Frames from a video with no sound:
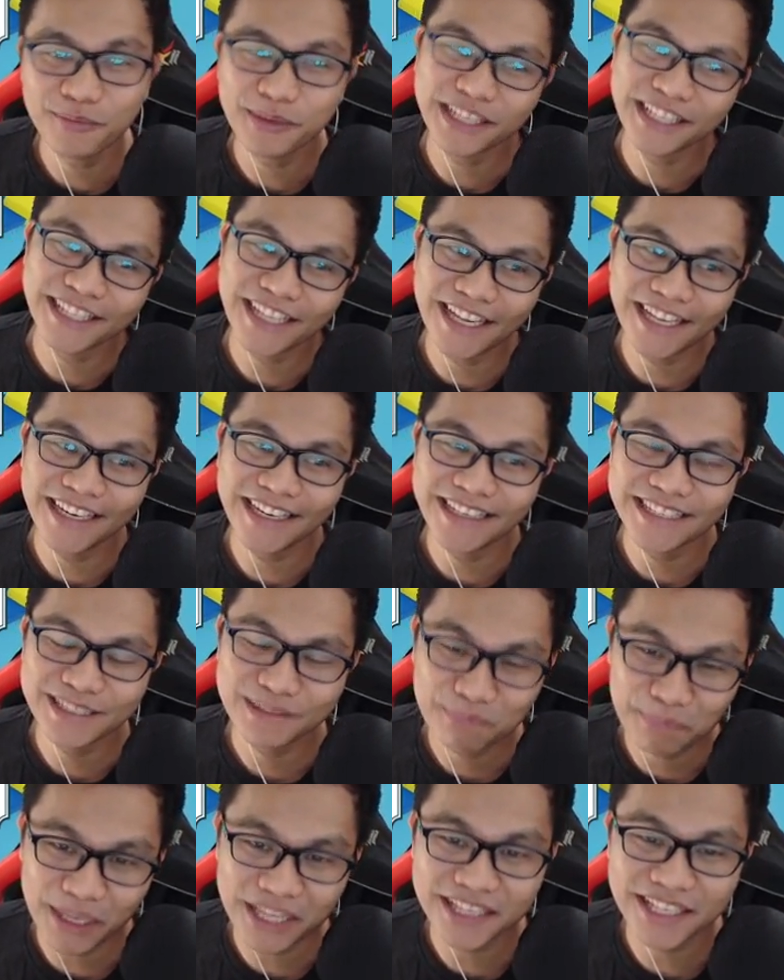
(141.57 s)
Magda-daily
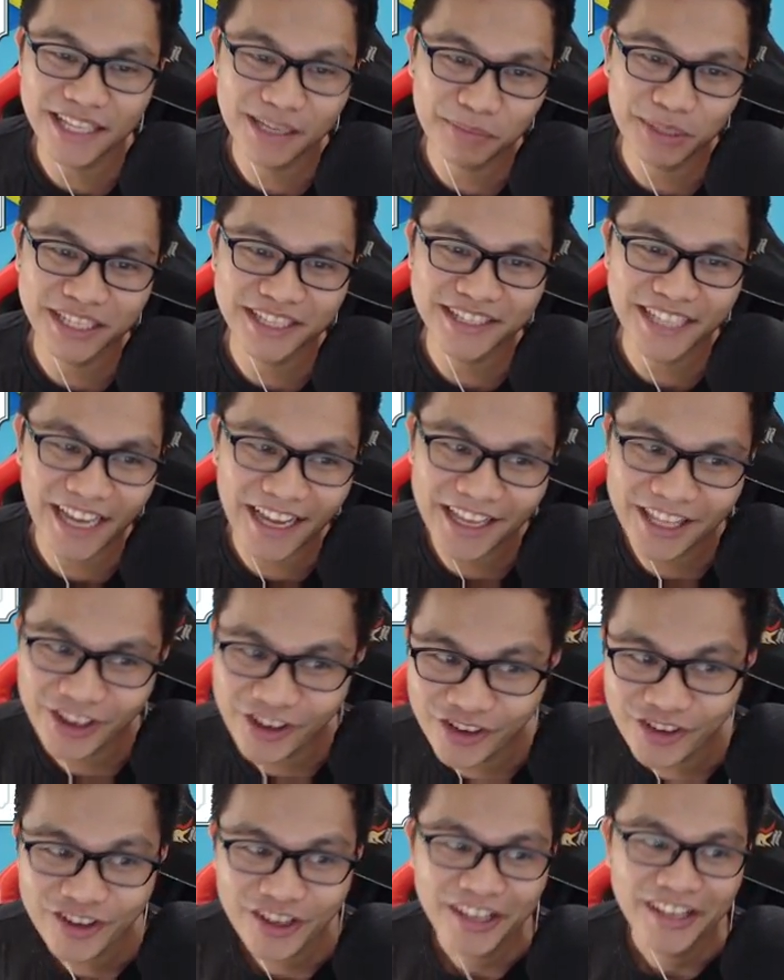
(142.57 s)
spin na naman
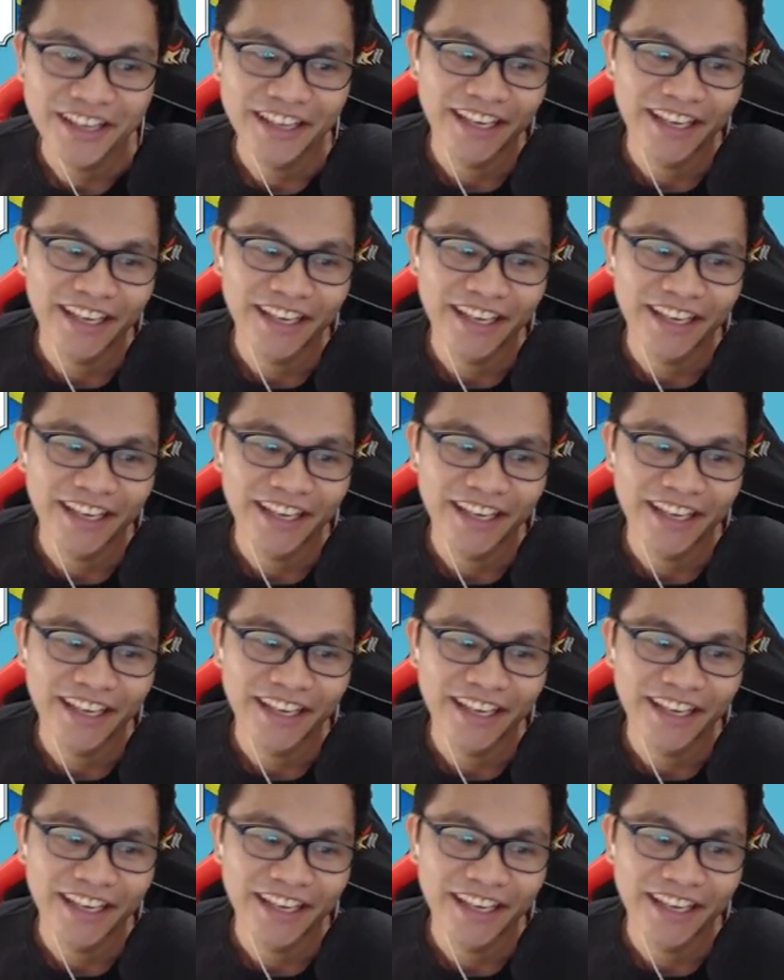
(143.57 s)
tayo.